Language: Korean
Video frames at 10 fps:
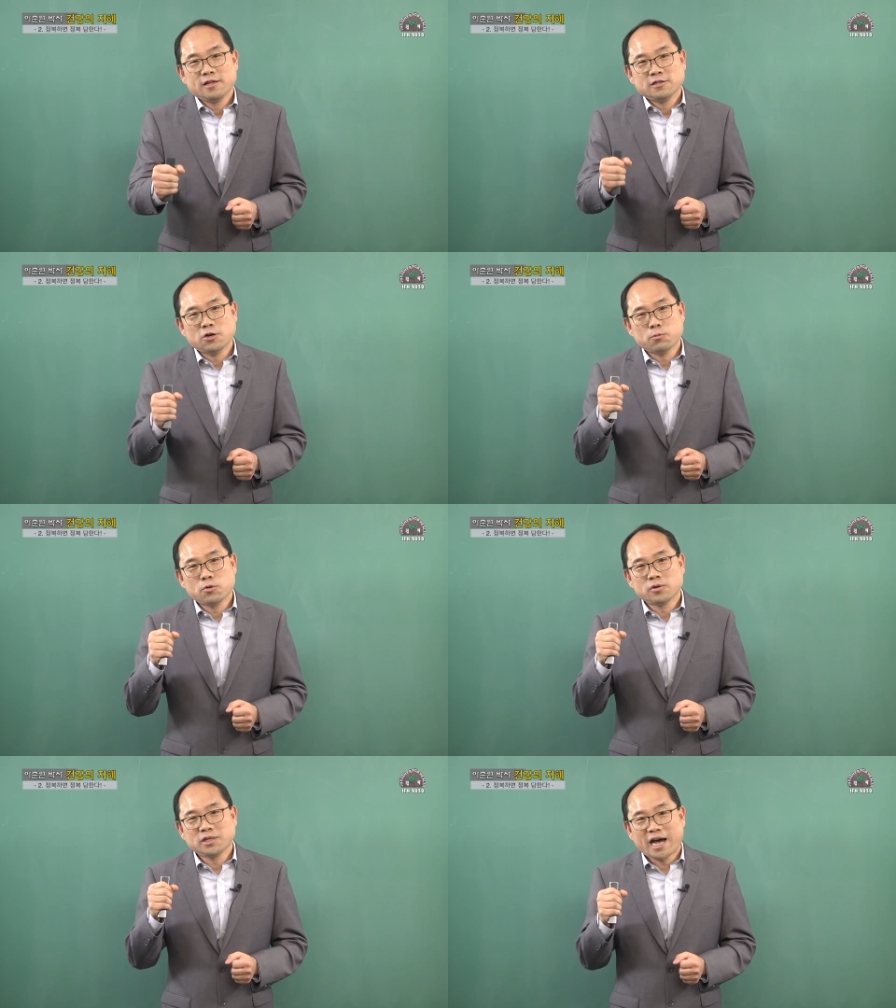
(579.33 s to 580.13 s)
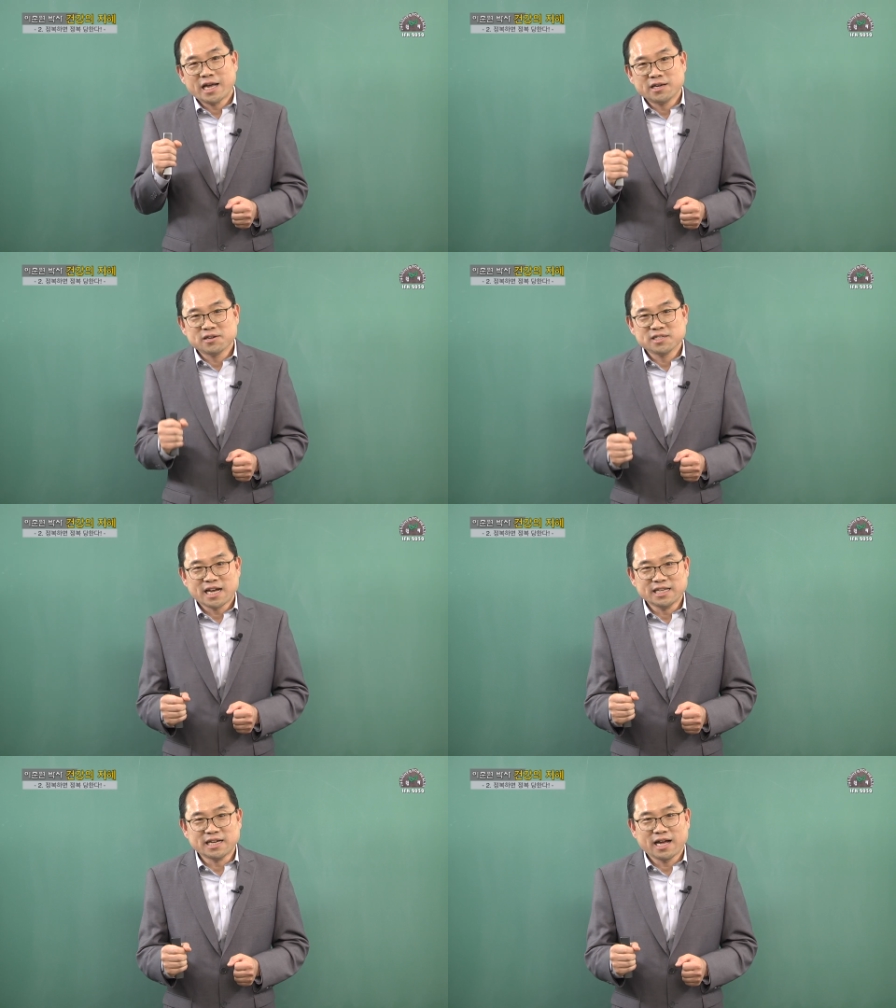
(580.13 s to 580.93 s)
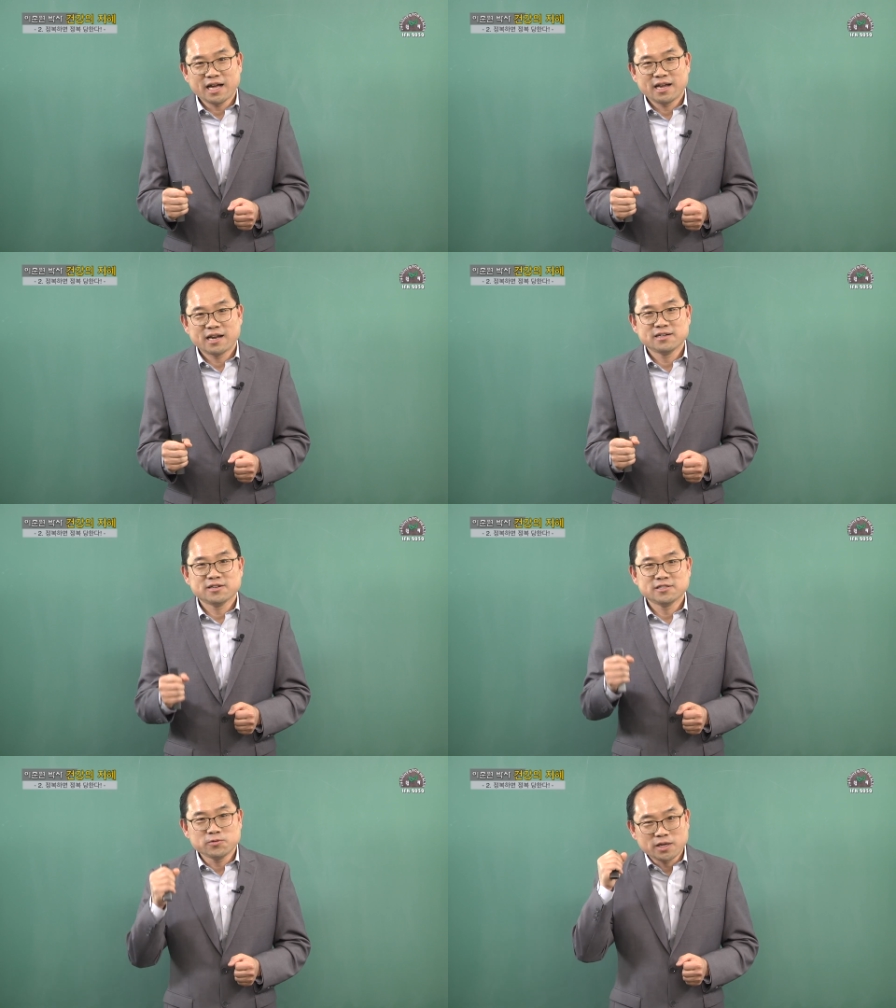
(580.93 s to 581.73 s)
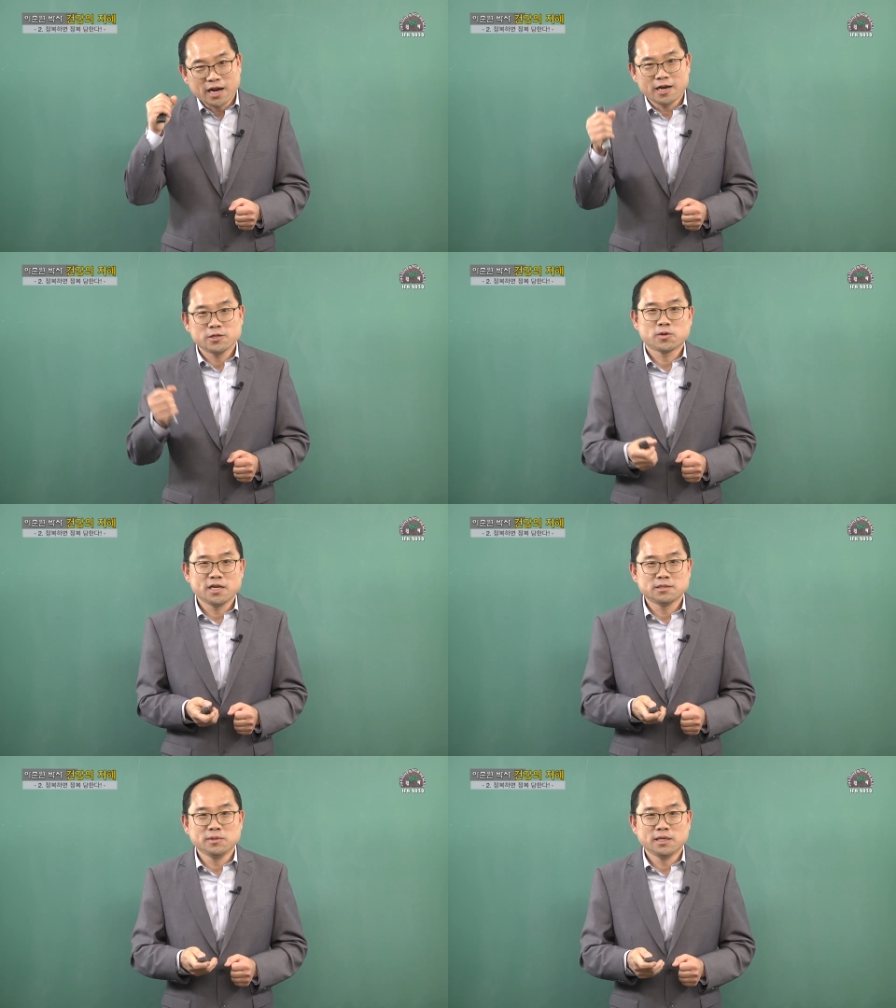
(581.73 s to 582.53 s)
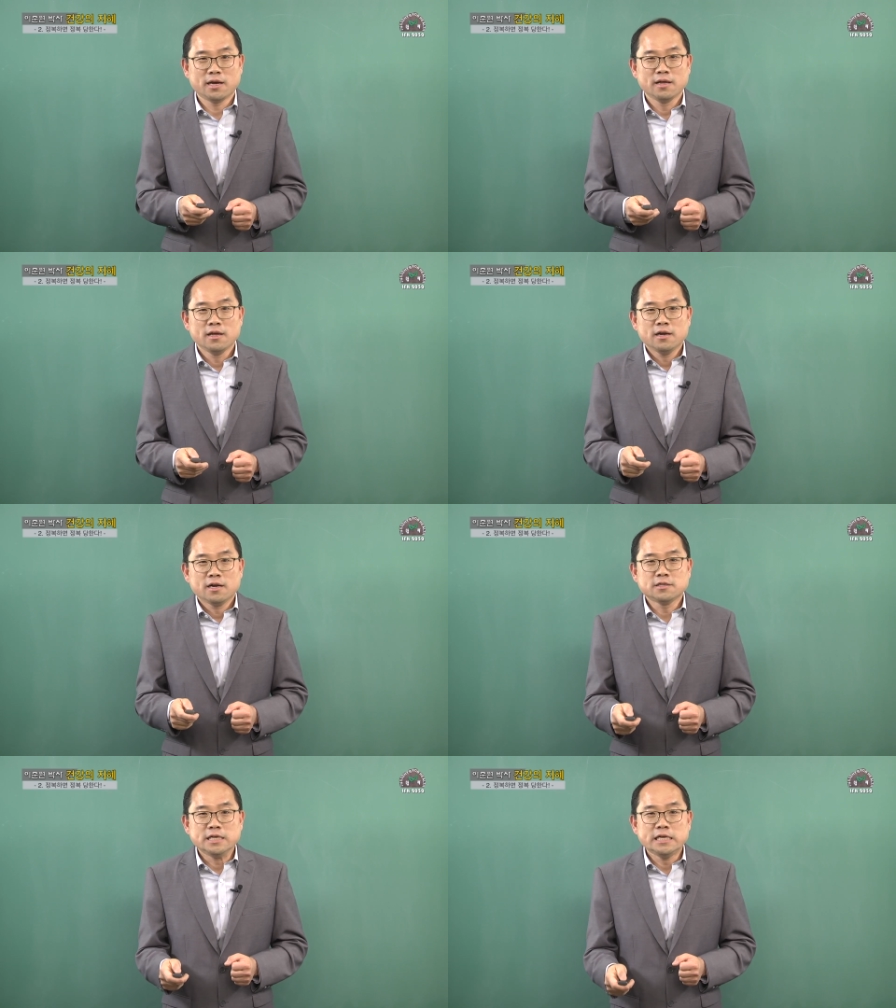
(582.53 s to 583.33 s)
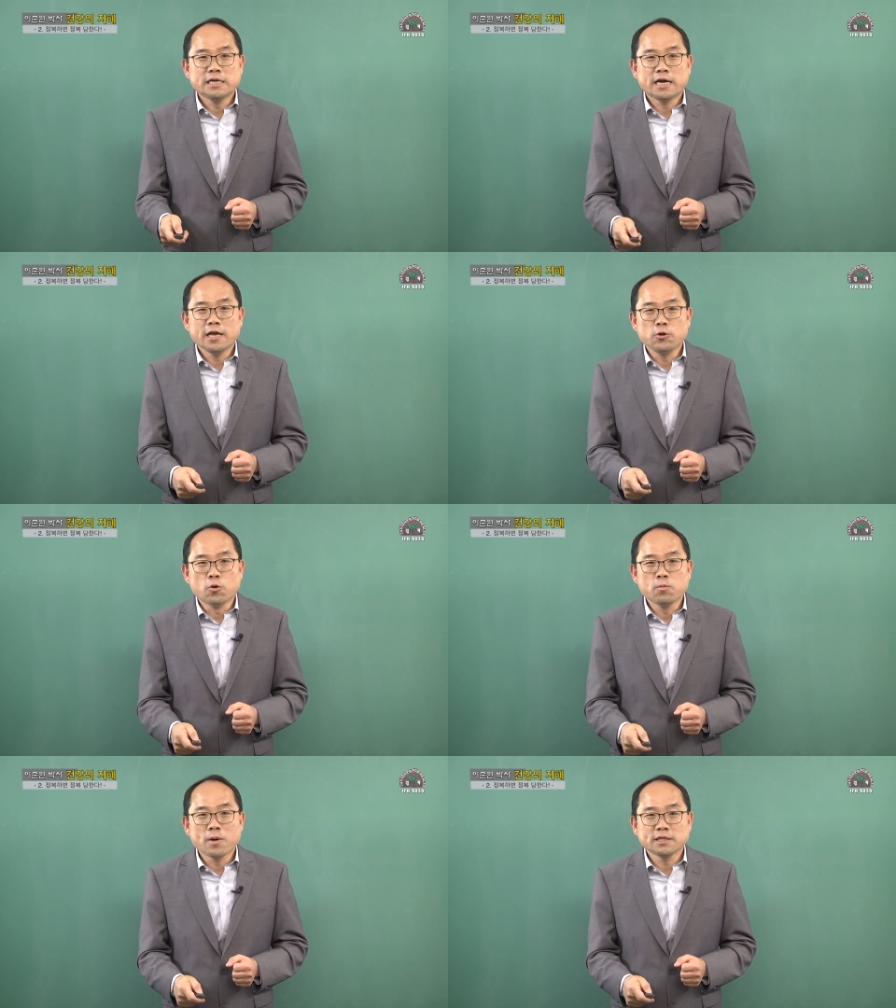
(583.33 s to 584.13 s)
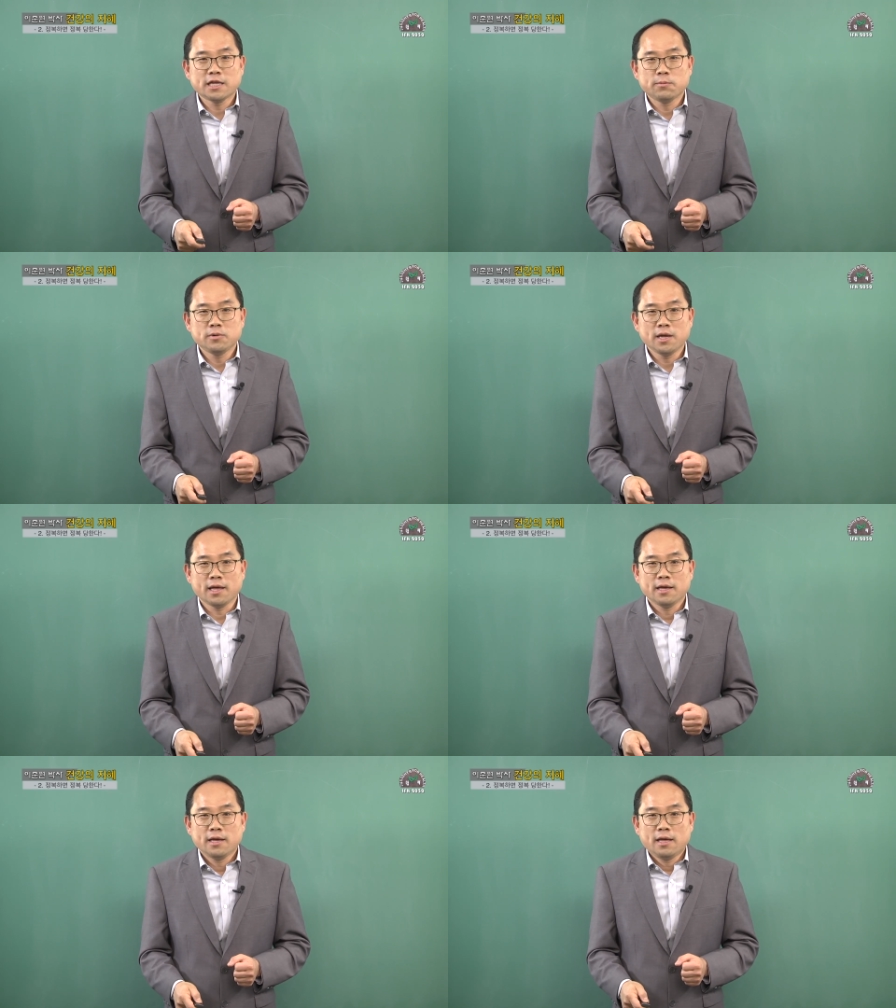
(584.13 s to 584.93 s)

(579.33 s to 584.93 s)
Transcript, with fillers: 정복을 당하는 것이 아닌가라는 것을 우리가 알 수가 있습니다. 그래서 인간의 욕망 때문에